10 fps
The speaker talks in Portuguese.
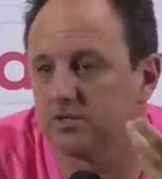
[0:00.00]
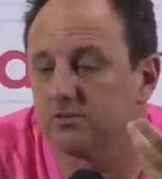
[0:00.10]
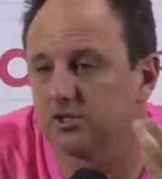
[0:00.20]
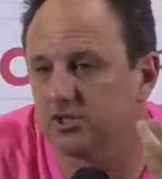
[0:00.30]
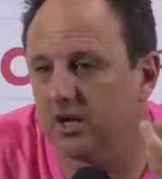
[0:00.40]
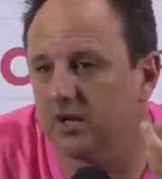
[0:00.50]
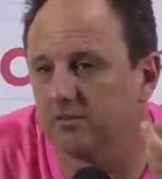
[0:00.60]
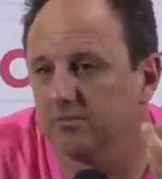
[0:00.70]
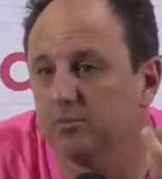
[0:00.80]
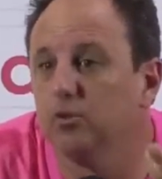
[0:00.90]
o coração
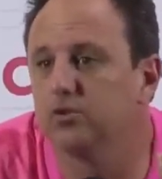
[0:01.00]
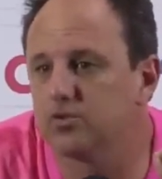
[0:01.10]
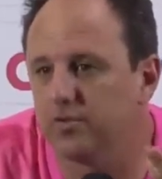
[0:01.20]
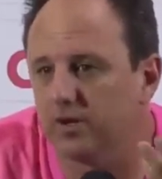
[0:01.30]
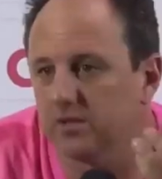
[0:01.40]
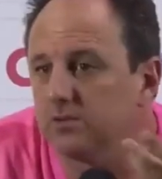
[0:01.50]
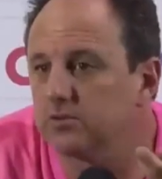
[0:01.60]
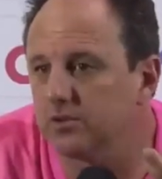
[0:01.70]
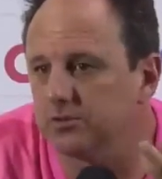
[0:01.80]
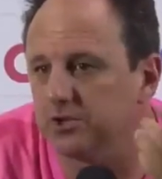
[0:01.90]
deixar muitos fora,
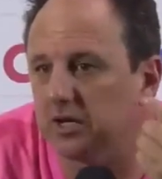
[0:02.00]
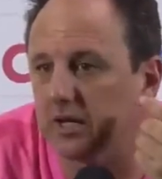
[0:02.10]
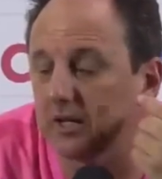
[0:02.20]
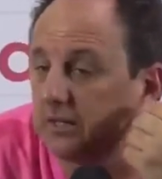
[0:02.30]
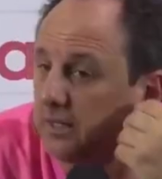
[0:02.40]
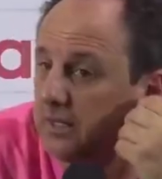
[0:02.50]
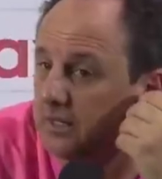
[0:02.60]
não só o jacaré.